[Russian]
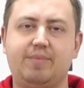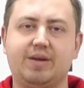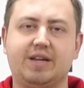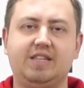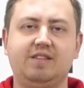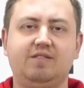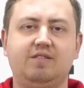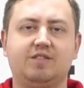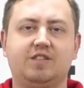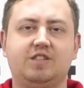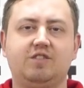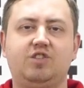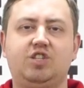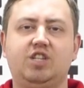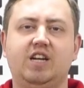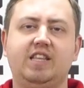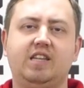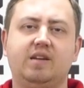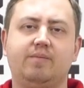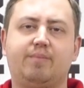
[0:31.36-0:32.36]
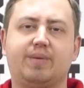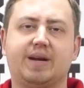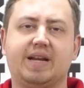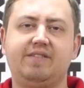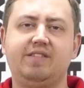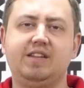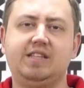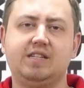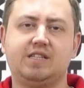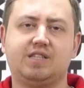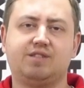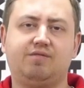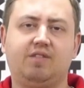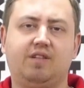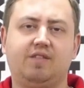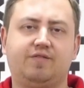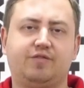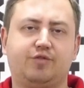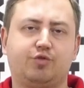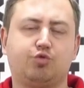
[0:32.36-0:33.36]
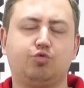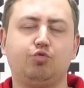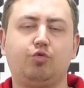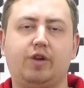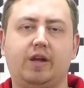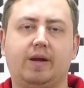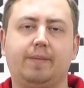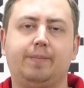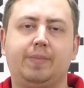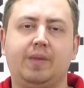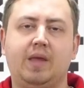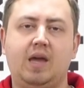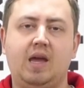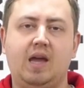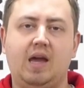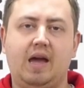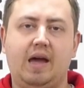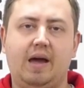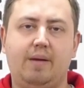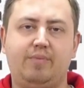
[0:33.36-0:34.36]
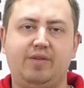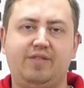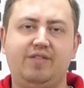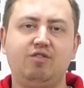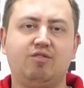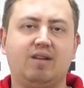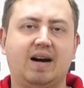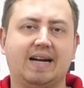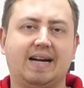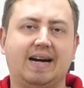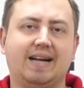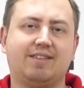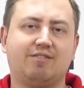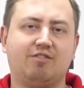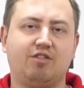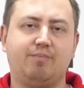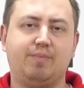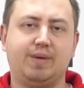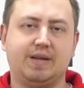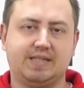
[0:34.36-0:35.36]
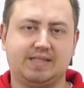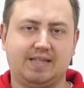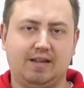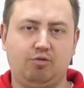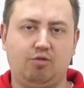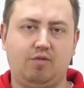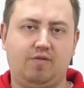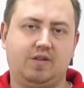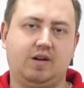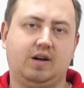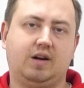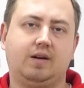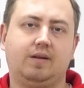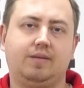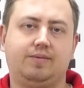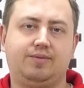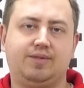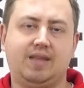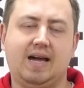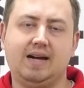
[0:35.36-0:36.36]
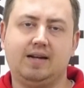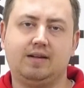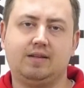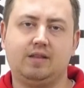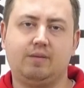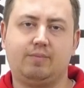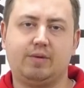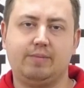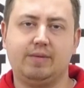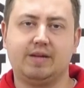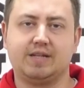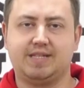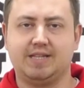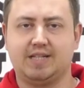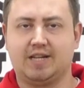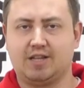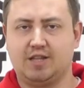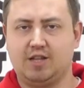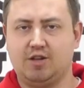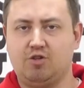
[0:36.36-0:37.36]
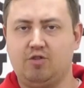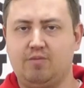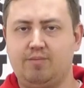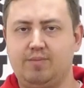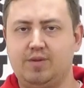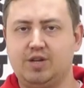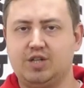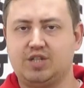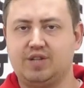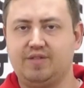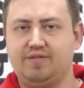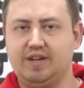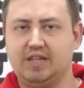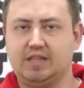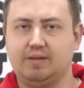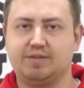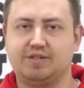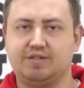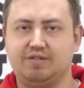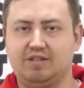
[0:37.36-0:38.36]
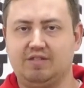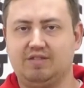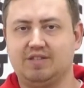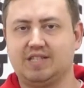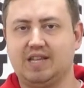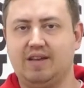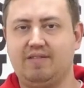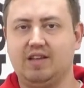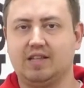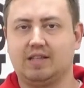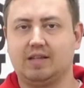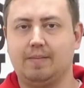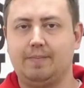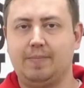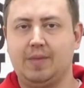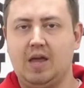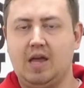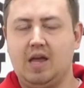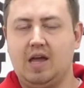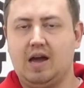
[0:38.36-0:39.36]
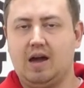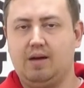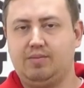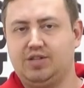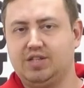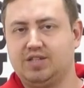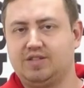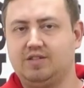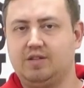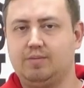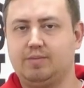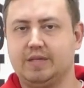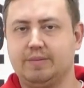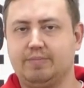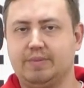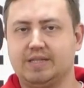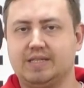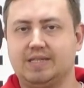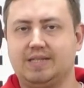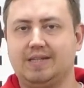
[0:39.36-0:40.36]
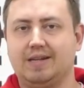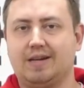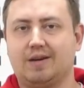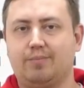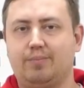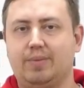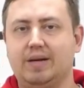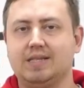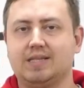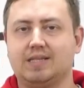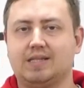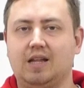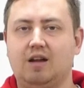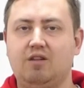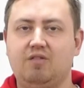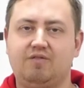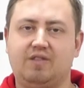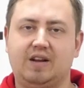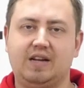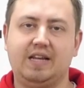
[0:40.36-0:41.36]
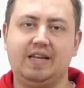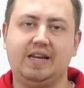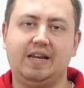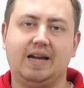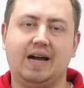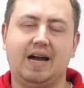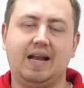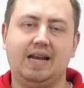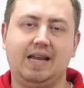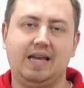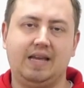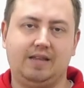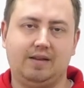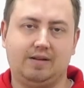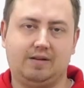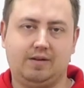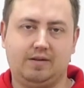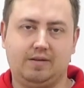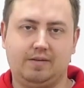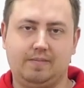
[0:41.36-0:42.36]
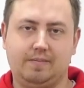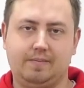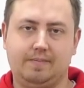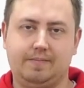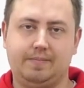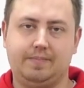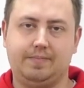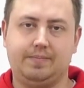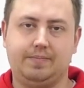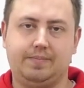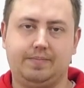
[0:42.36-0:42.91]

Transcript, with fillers: на оперативном совещании правительства в ЦУРе объявил о кадровых перестановках. Так, например, секретарем Межведомственного совета общественной безопасности РБ стал Валерий Олейник. Коллеги, вы